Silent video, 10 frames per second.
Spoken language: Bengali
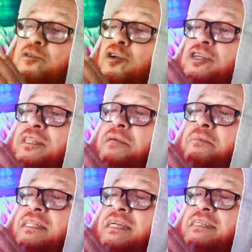নরসিংদী
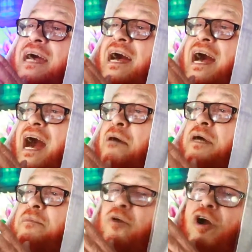মাদ্রাসা
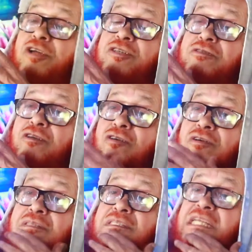আমার বয়স
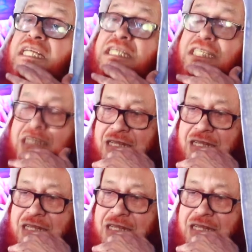তখন তিরিশ